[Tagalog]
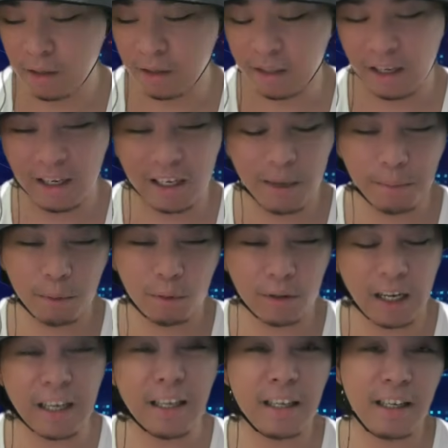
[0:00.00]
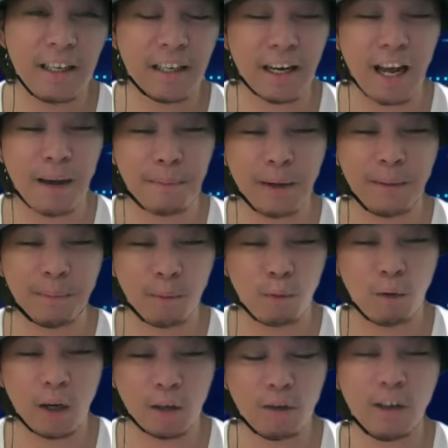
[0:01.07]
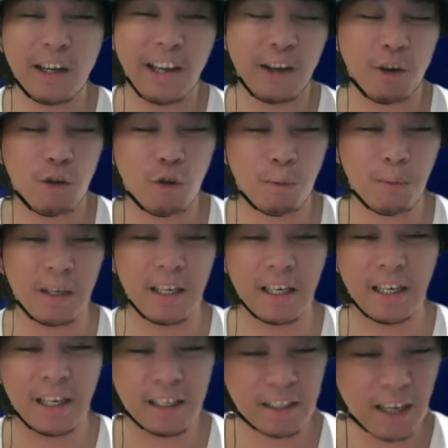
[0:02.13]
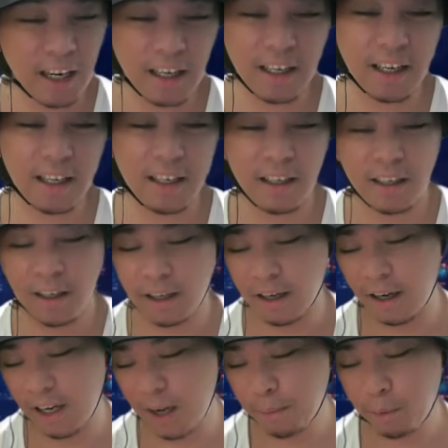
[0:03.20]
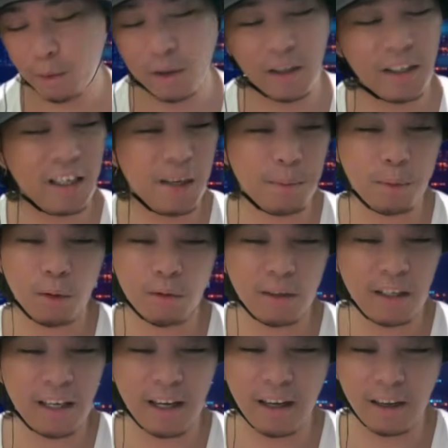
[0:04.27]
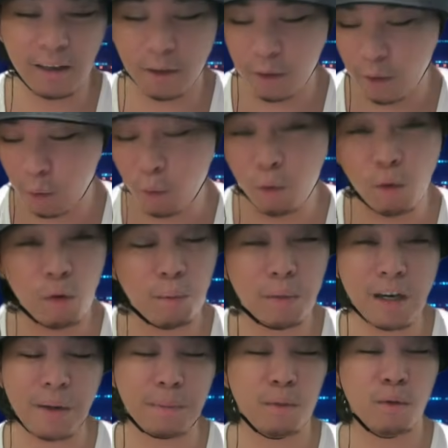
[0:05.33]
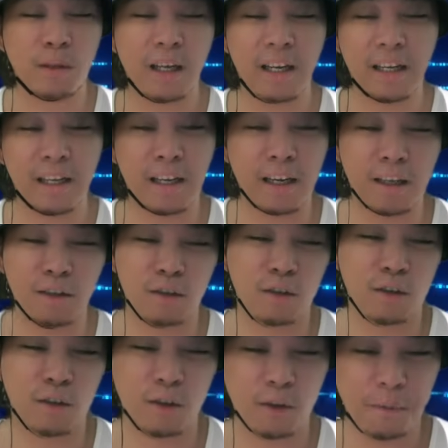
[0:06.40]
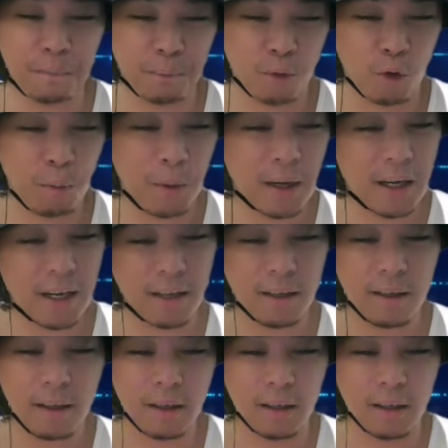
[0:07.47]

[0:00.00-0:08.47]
Talaga pong nahihirapan po ngayon ang ekonomiya ng China kaya po hindi po sila uubra po talaga ngayon no. Kumbaga